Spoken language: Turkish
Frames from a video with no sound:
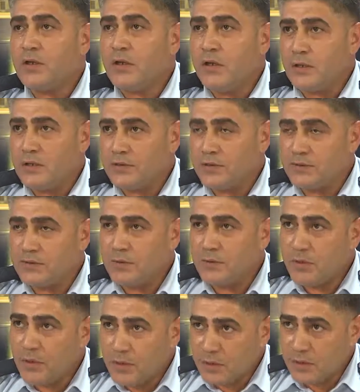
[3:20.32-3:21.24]

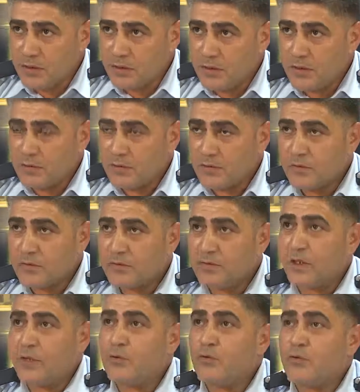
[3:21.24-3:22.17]
aracınıza binene kadar
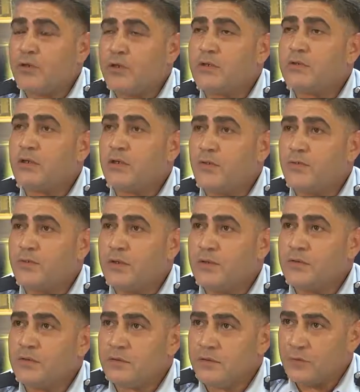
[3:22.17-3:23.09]
yaya olarak
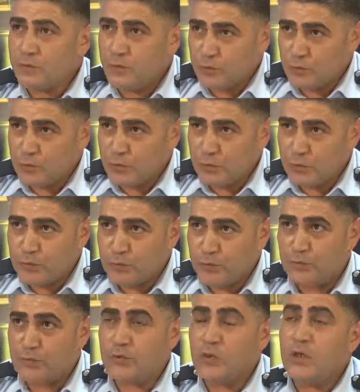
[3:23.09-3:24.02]
trafiğin
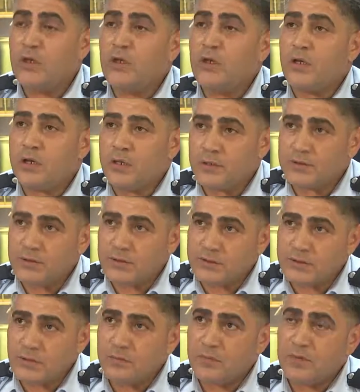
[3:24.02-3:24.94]
unsurusunuz.
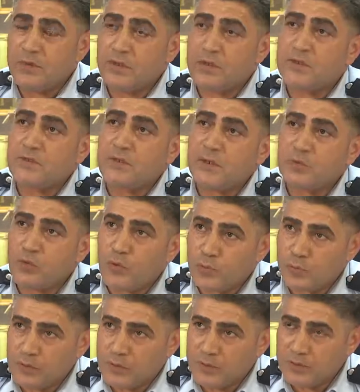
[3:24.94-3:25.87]
Aracınıza bindiniz veya
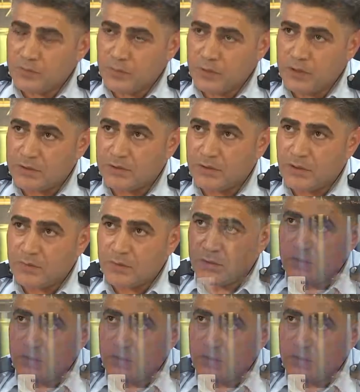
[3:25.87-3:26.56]
toplu taşıma aracına